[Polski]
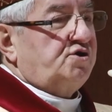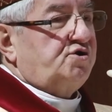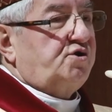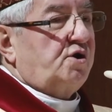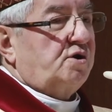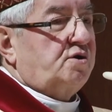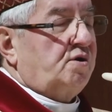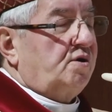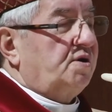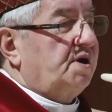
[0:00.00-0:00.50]

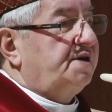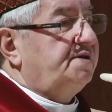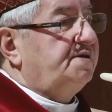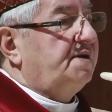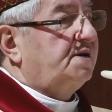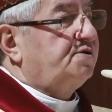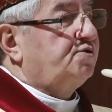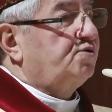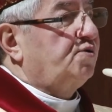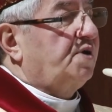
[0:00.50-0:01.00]
to
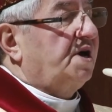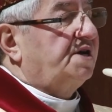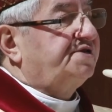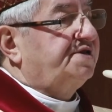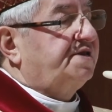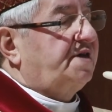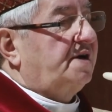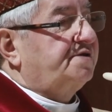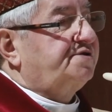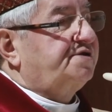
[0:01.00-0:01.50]
kolejna druga
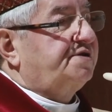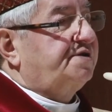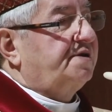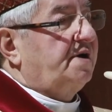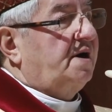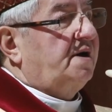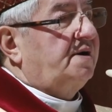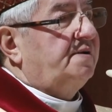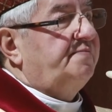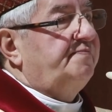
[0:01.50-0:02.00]

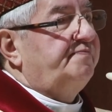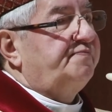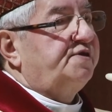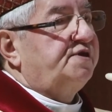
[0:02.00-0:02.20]
stacja